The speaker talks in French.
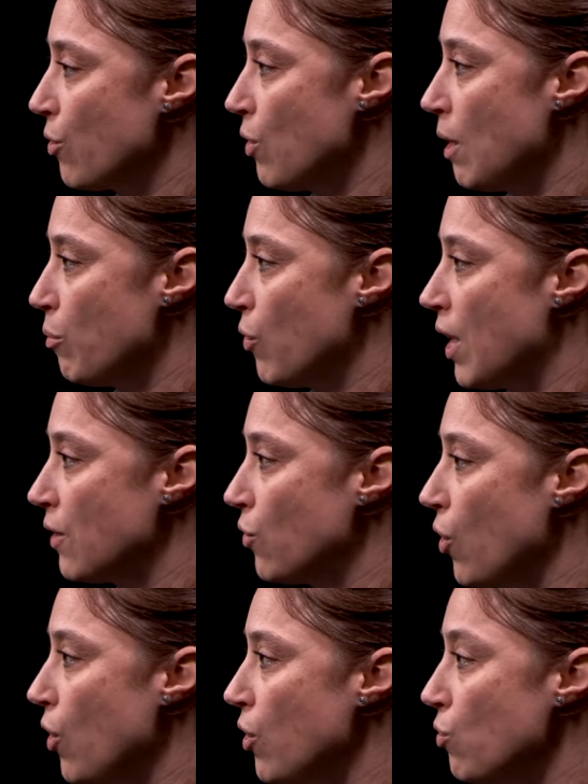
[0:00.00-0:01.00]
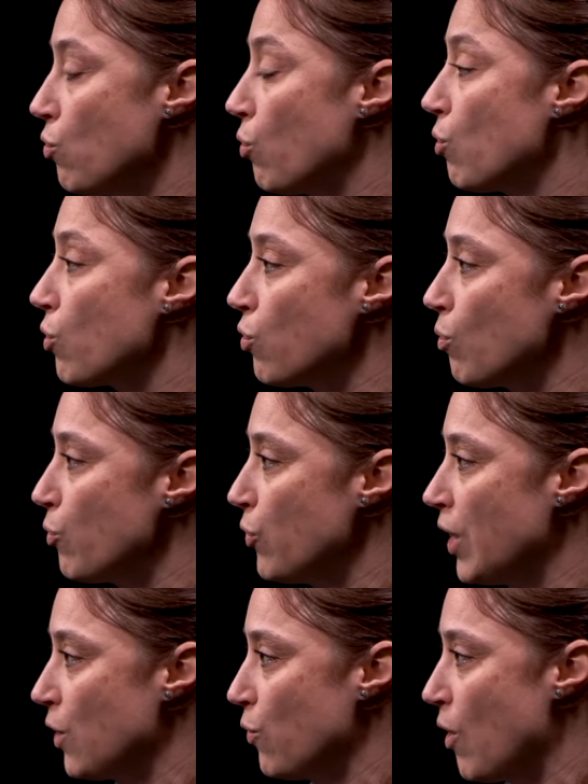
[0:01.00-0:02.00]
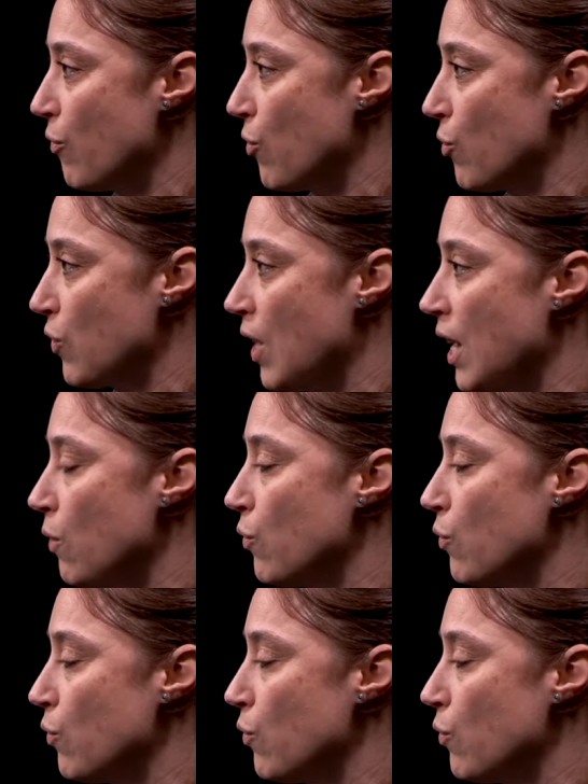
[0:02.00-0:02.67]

collaborateurs sur l'ensemble du territoire français.